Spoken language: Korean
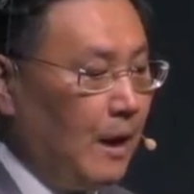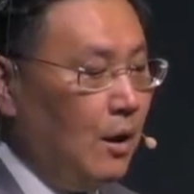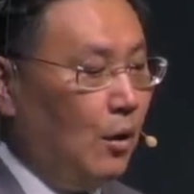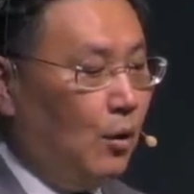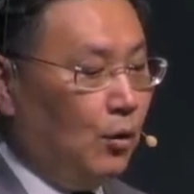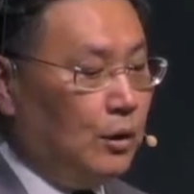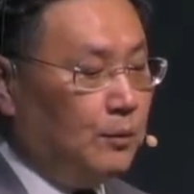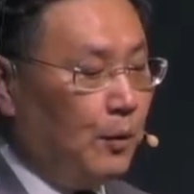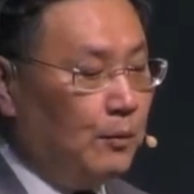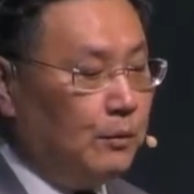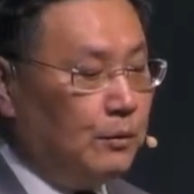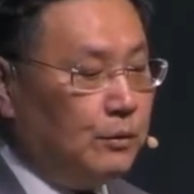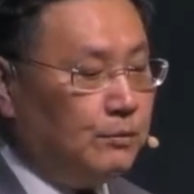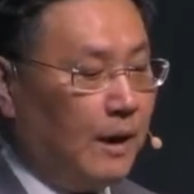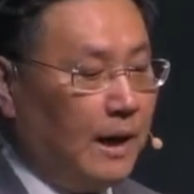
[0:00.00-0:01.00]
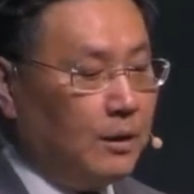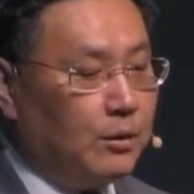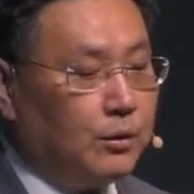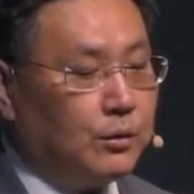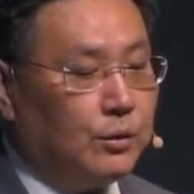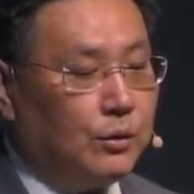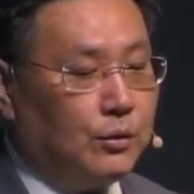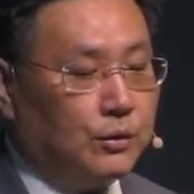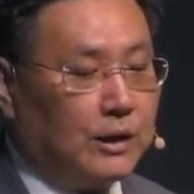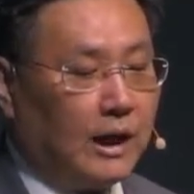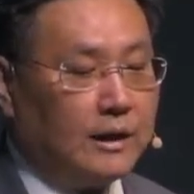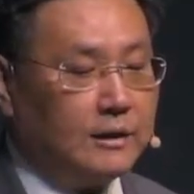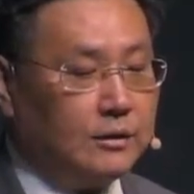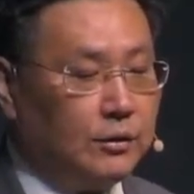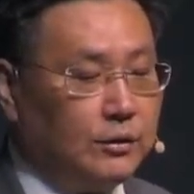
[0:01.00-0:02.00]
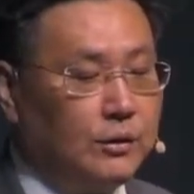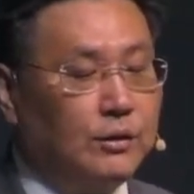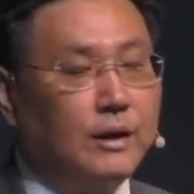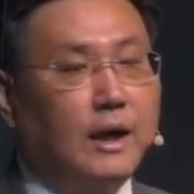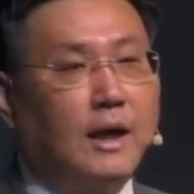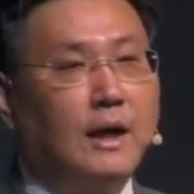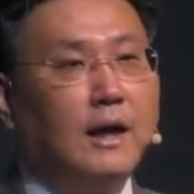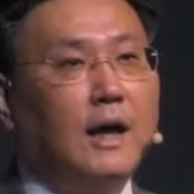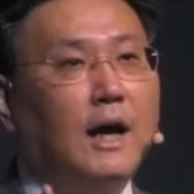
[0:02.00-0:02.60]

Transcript: 오늘 본문 말고도 다른 성경에